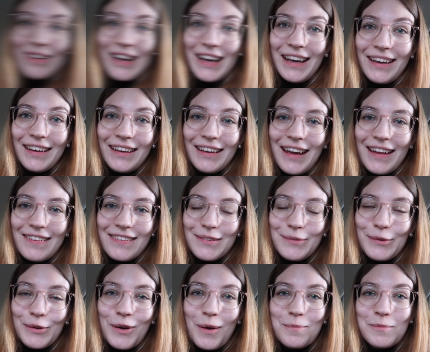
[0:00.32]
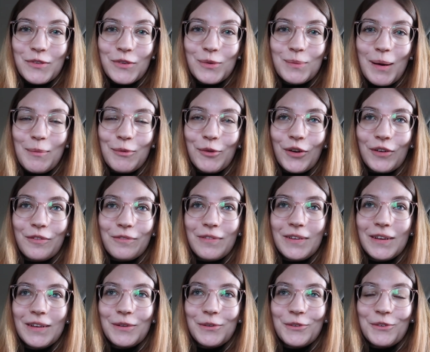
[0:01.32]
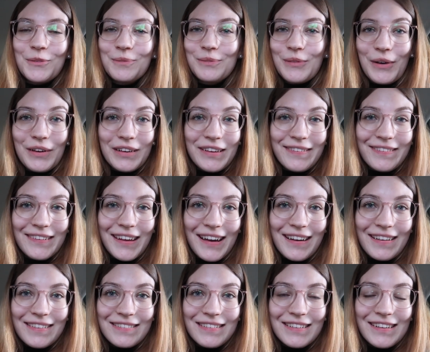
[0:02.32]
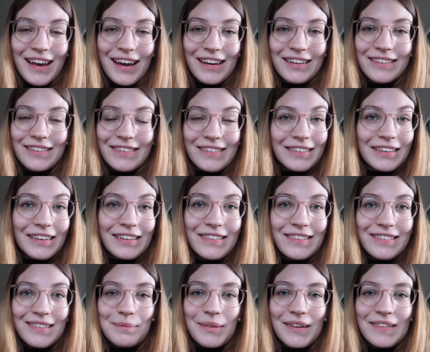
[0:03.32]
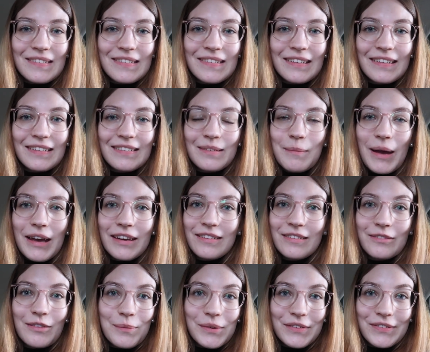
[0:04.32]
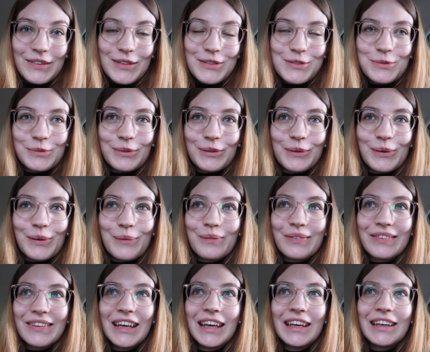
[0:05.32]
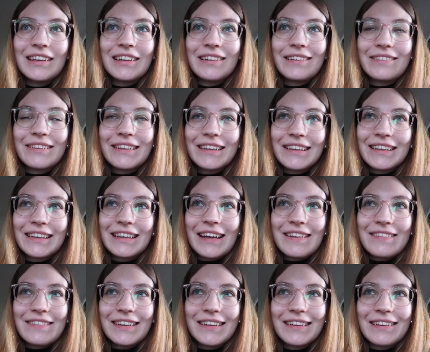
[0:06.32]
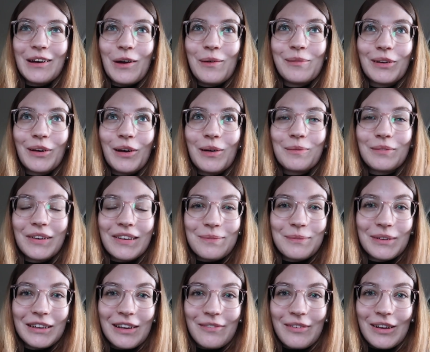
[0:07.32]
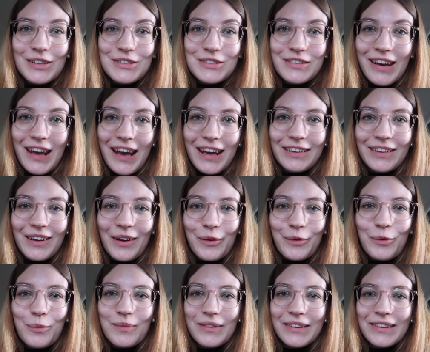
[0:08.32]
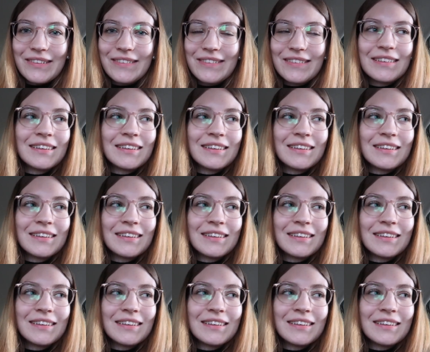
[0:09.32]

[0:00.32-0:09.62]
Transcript: Hi, herzlich willkommen zu meinem neuen Video. Heute ist der erste Tag des dritten Semesters meines Pharmaziestudiums und ich kann es echt kaum glauben, dass mittlerweile schon ein Jahr rum ist.